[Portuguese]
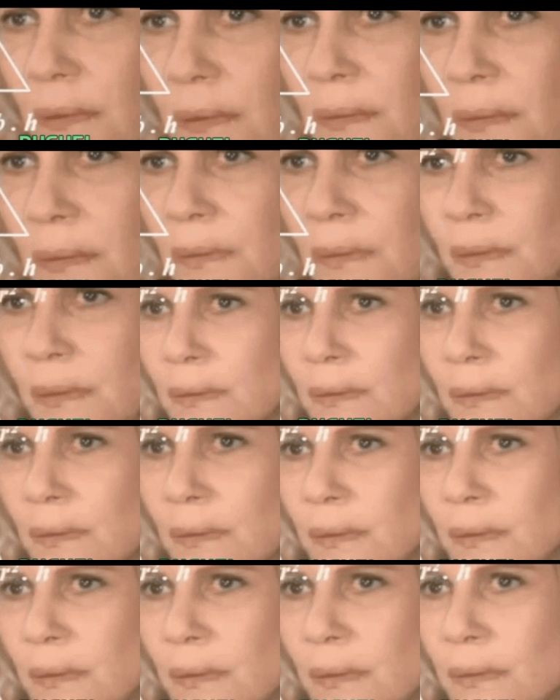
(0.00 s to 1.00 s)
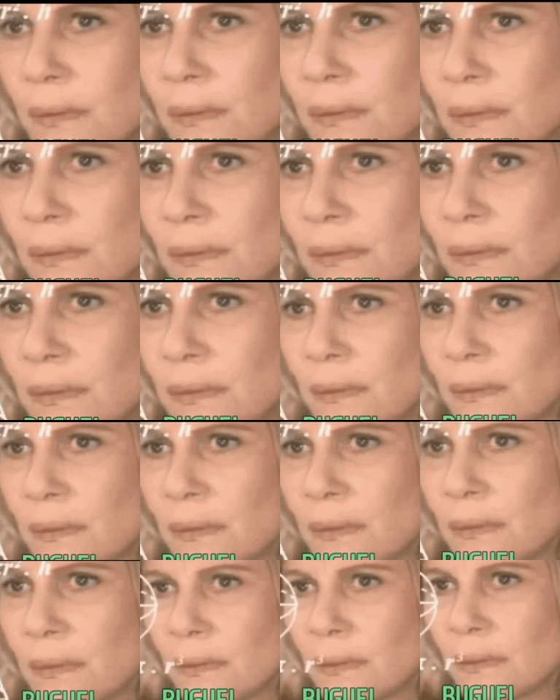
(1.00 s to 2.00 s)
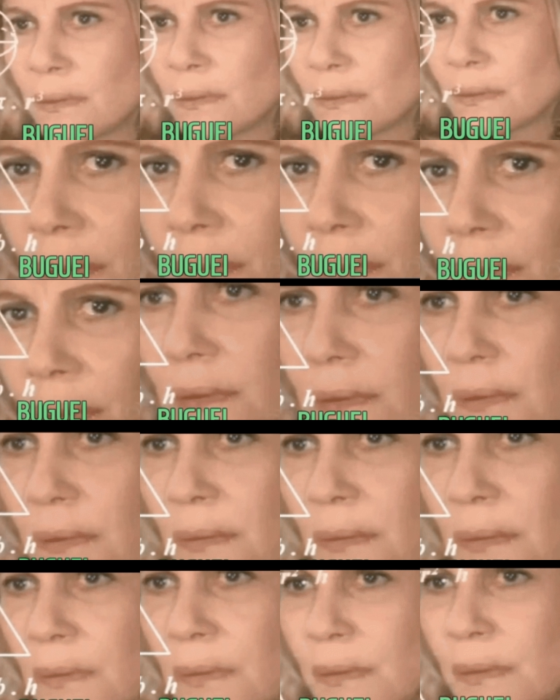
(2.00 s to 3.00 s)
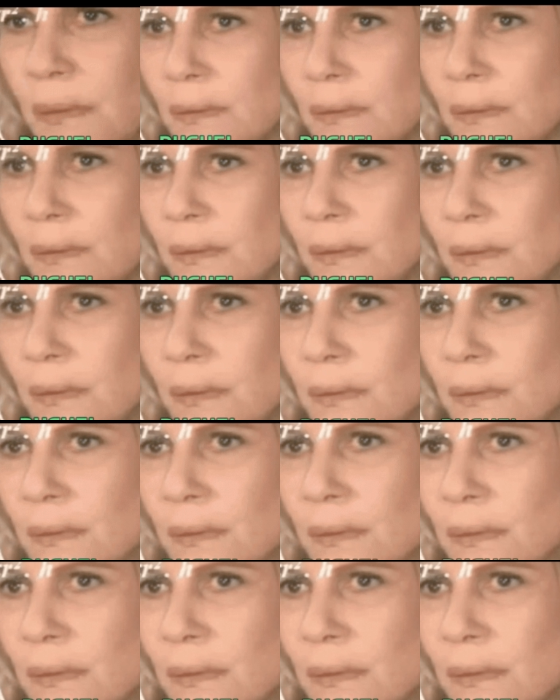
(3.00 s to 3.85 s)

Por que, que eu disse isso? O que eu vou fazer a partir de agora?